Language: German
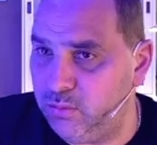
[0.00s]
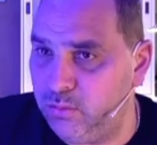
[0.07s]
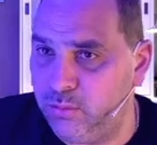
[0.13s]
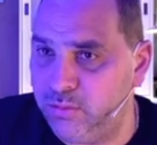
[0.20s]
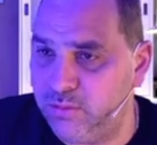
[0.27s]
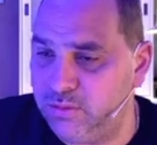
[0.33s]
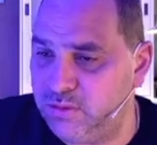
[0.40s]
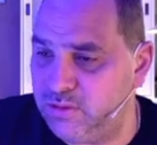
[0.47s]

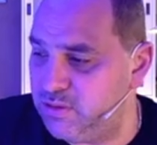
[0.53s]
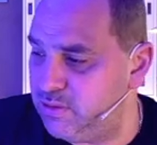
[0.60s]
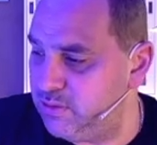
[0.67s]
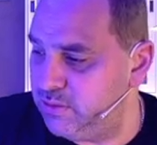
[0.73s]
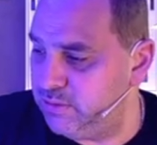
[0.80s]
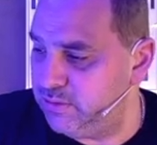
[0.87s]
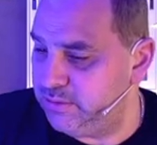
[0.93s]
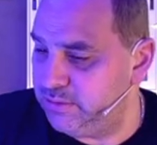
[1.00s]
und
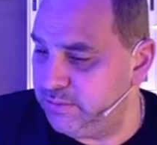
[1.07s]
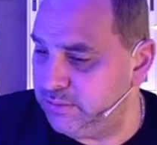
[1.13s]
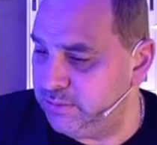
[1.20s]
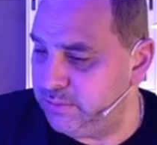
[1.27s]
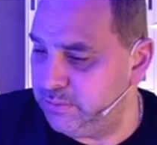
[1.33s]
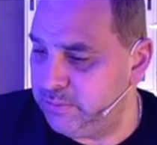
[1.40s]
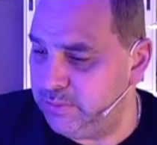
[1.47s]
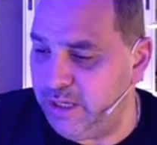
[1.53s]

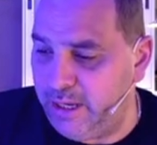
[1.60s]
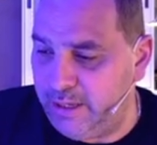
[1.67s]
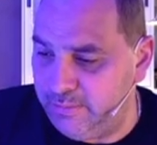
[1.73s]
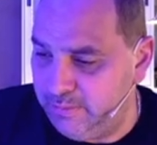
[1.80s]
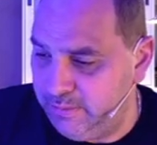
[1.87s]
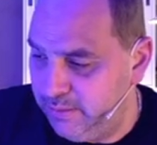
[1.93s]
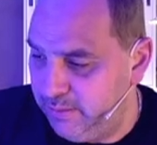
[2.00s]
äh, ja,